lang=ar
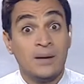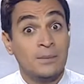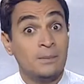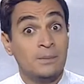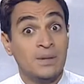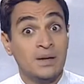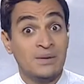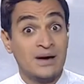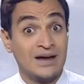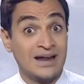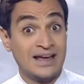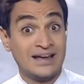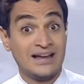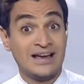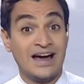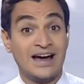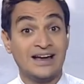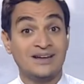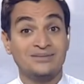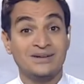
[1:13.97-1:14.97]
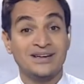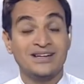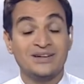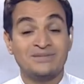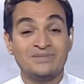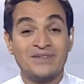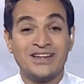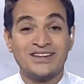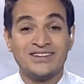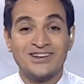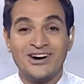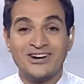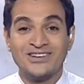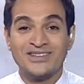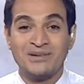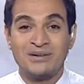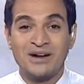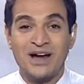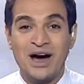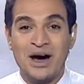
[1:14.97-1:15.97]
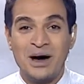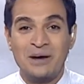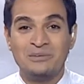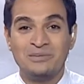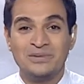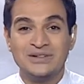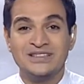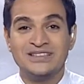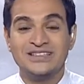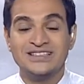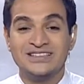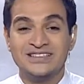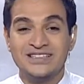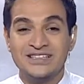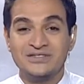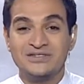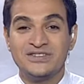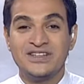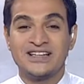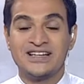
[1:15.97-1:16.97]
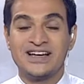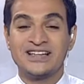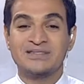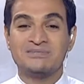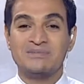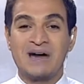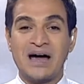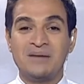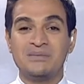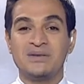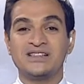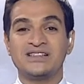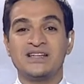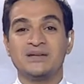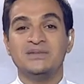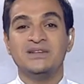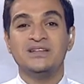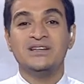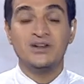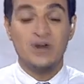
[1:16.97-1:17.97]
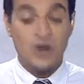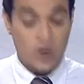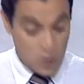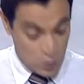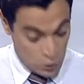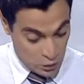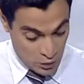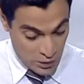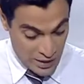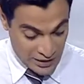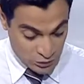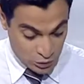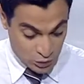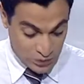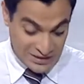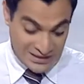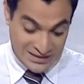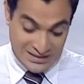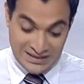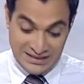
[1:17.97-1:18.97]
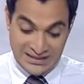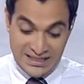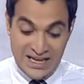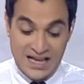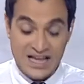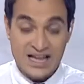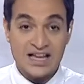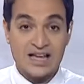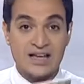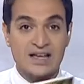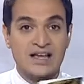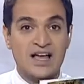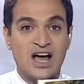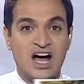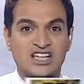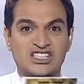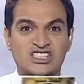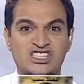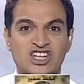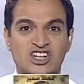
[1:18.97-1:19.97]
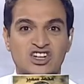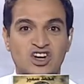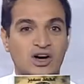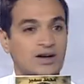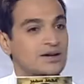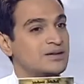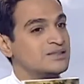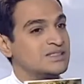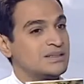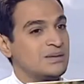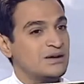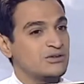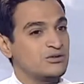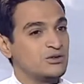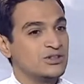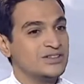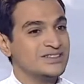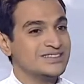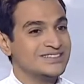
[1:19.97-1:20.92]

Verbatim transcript: بمراجع علميه النهارده برحب بضيفي الكاتب محمد سمير وروايته الجديده الصرخه صباح الفل